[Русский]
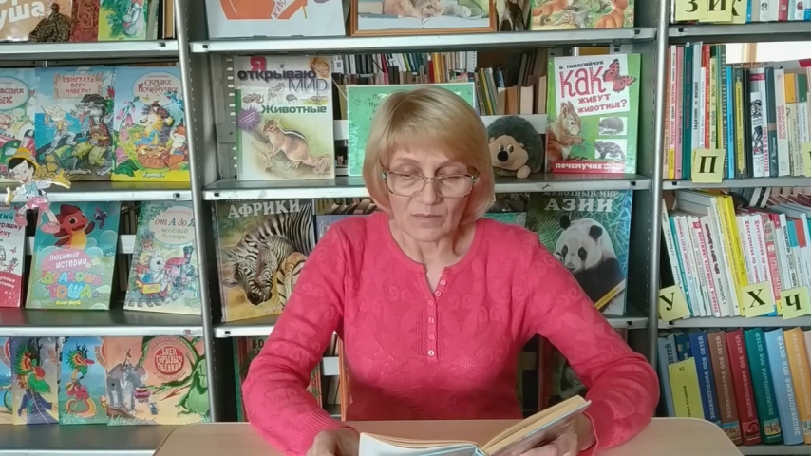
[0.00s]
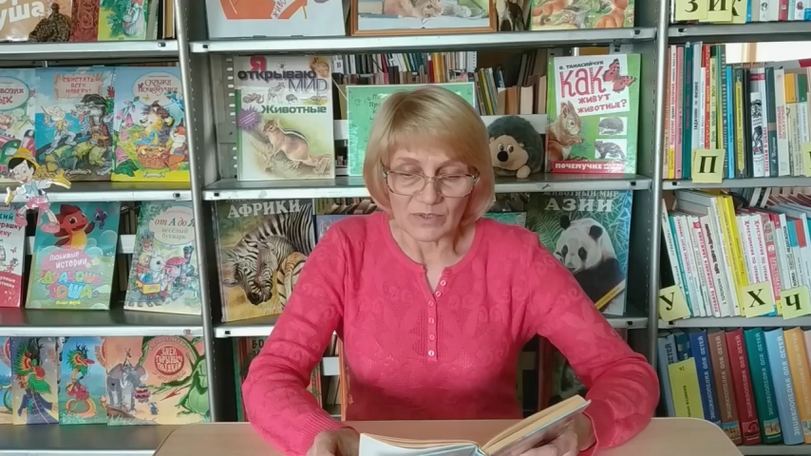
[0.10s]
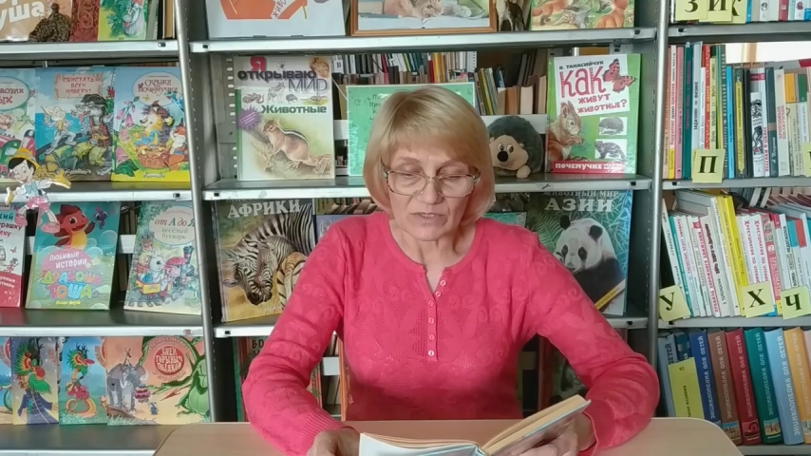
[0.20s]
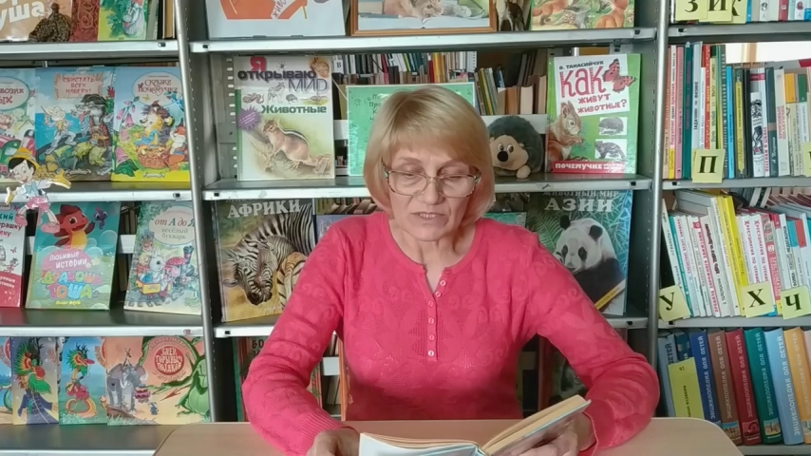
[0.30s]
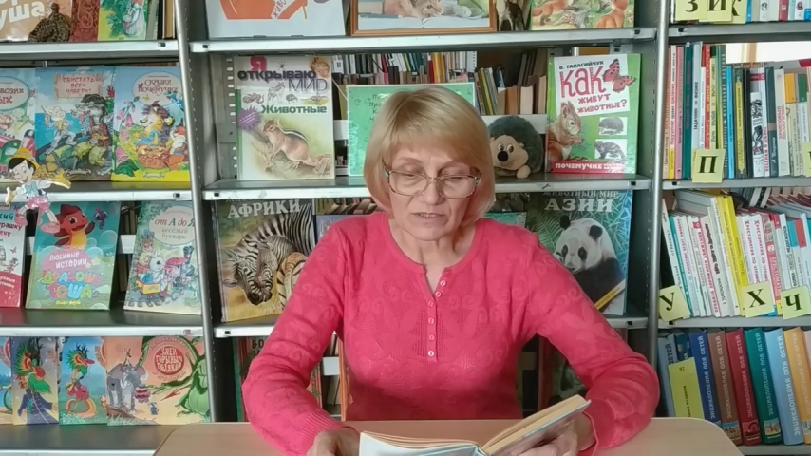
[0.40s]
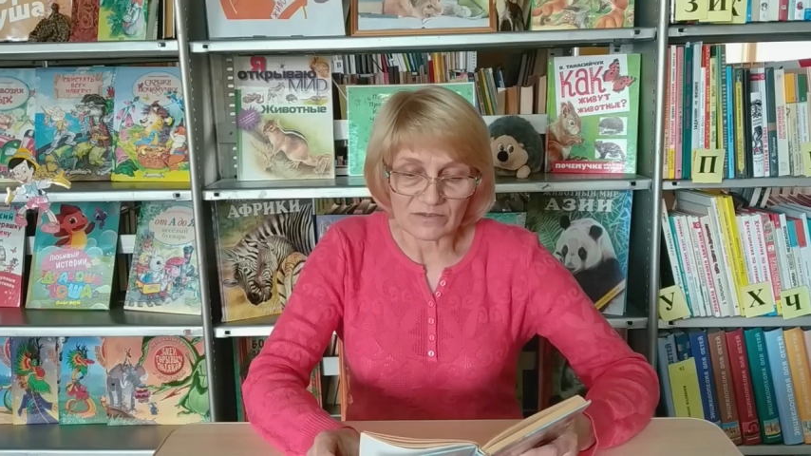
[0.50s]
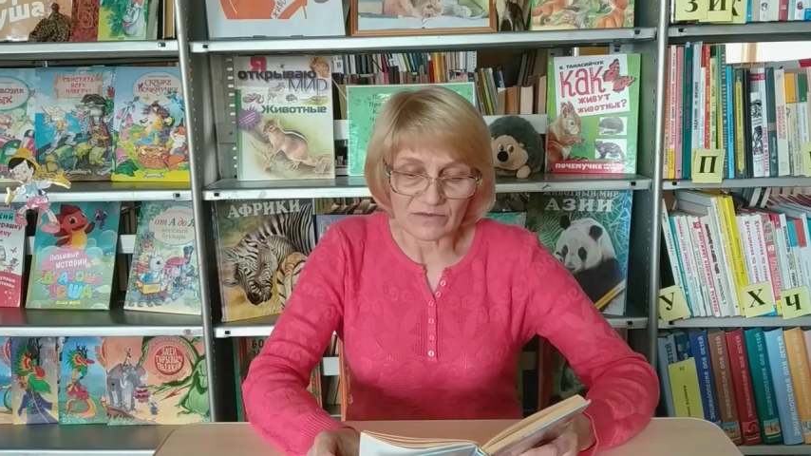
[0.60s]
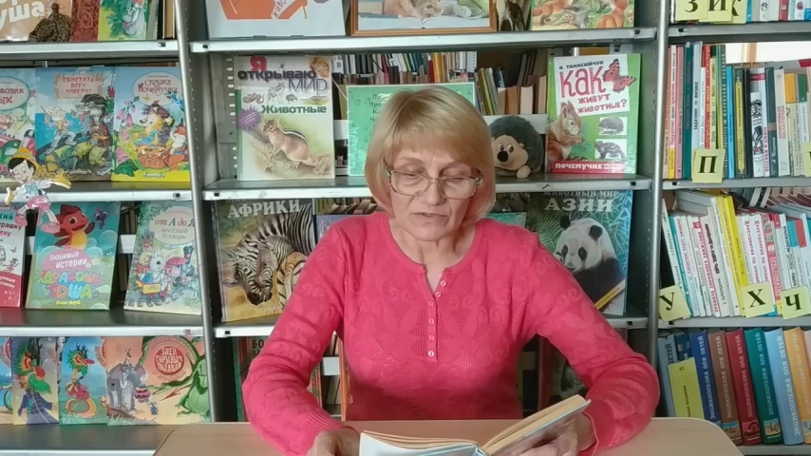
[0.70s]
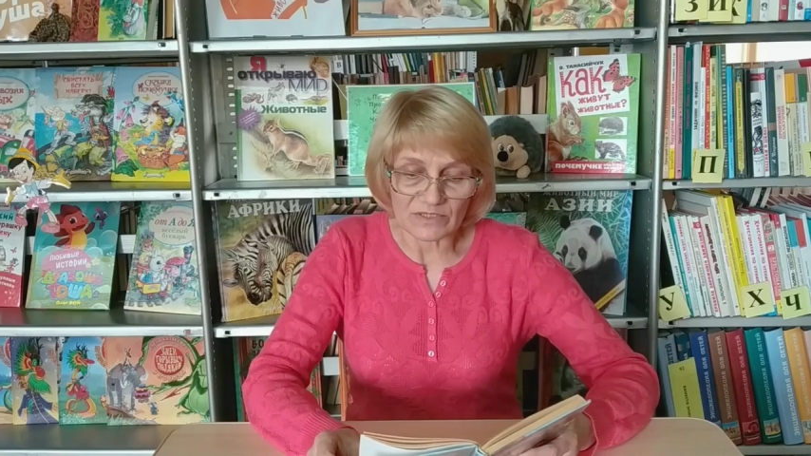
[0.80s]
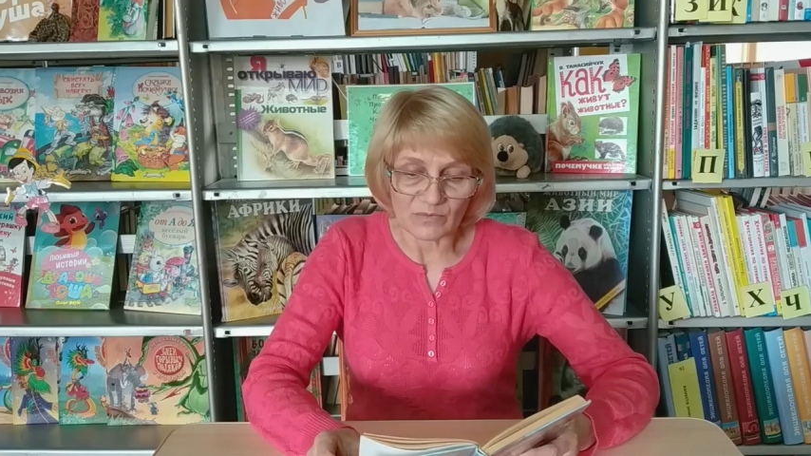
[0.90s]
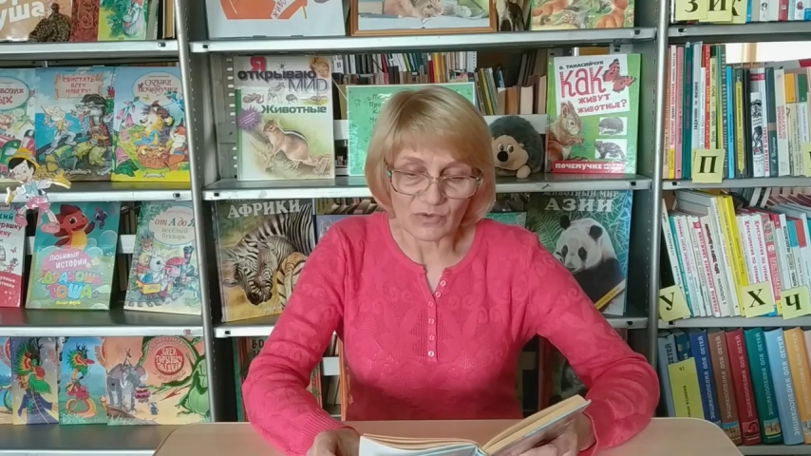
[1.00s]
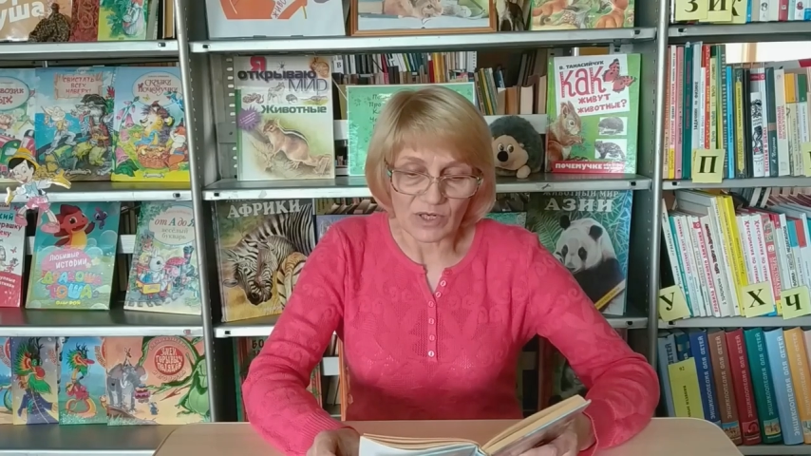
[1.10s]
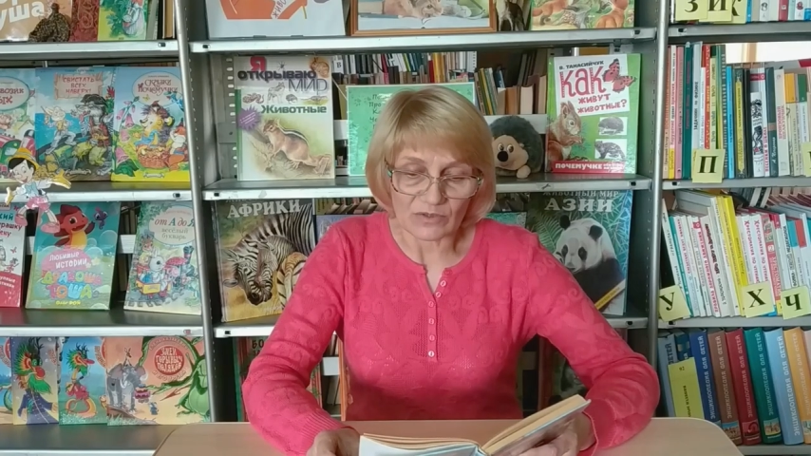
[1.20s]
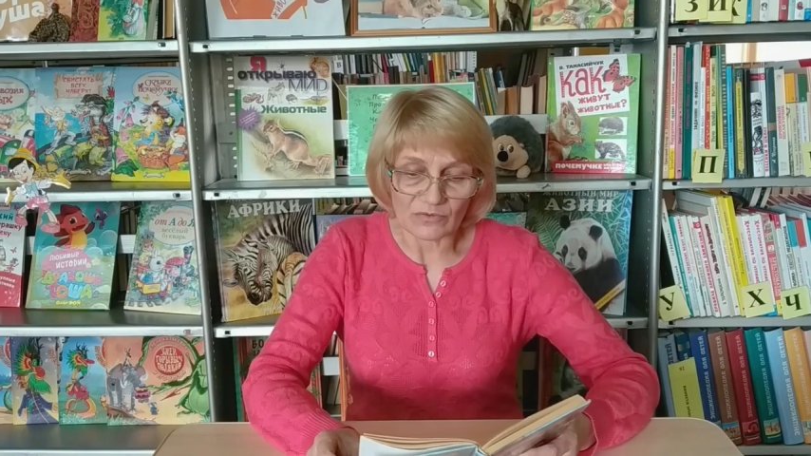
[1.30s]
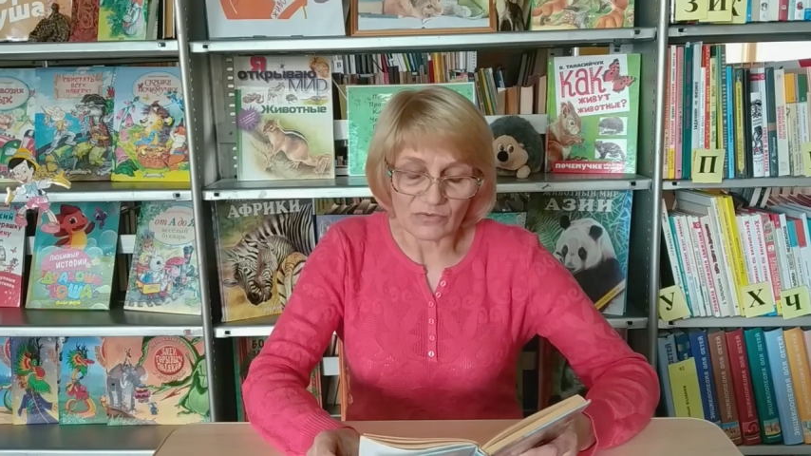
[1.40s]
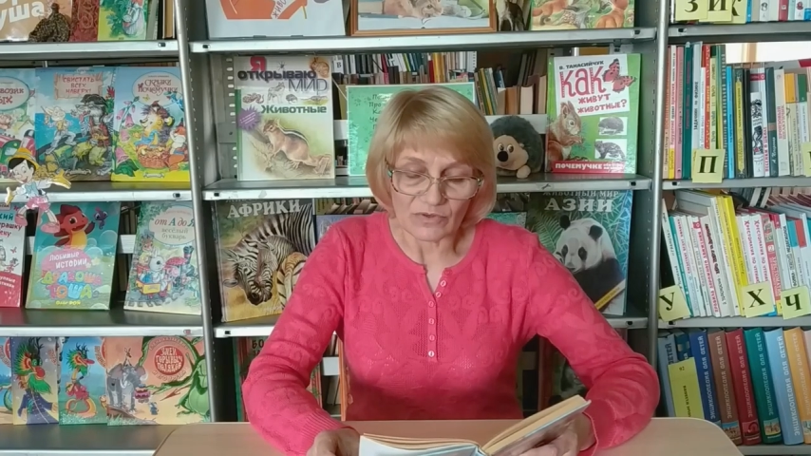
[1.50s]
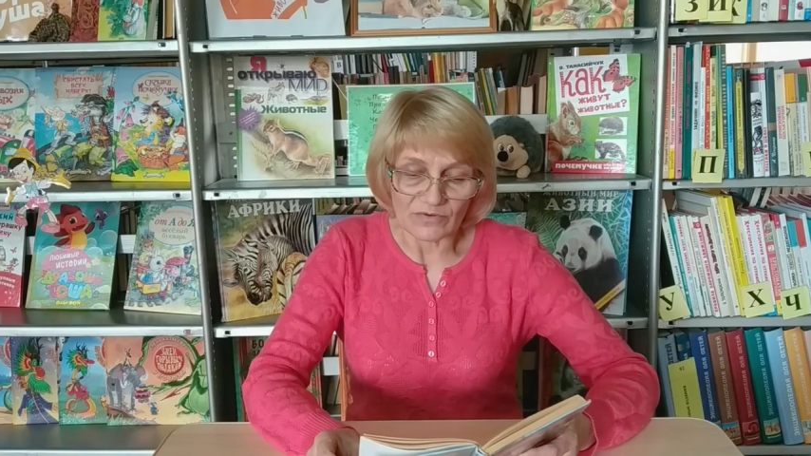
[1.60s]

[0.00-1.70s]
плелась к ненавистному колу,